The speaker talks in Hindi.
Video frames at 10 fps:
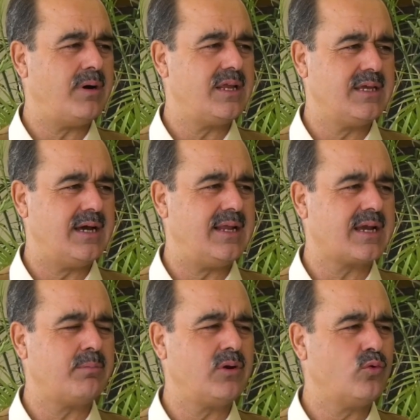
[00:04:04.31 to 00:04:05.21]
हमारे ये
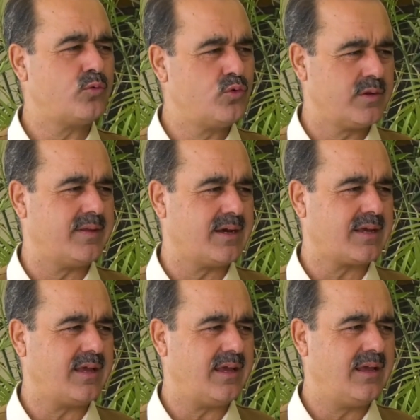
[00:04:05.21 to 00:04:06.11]
इलाके बड़े खूबसूरत
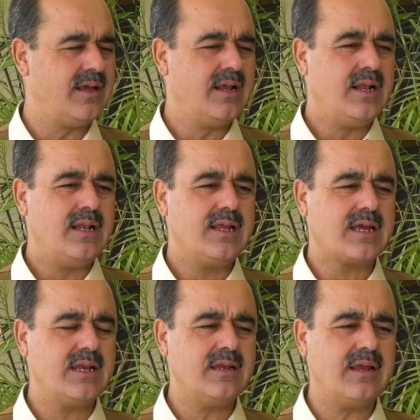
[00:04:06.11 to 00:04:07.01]
इलाके हैं
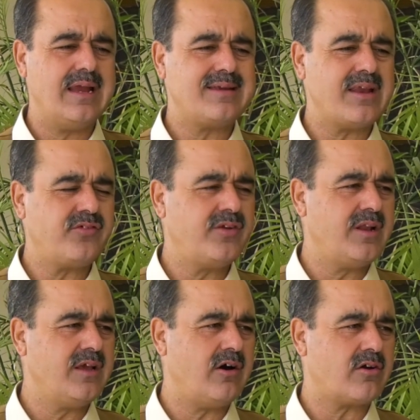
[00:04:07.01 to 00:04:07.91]
लेकिन
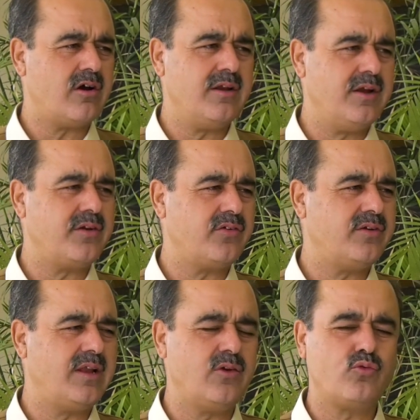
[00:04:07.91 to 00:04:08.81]
इंटेंशनली और
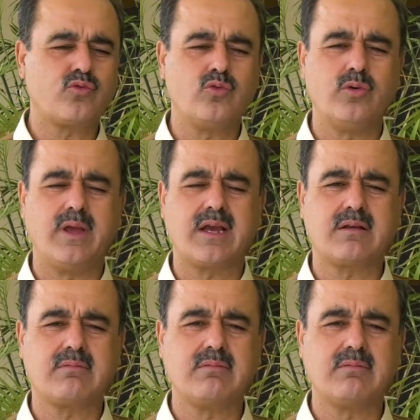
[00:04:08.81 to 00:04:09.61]
अनइंटेंशनली उसको एक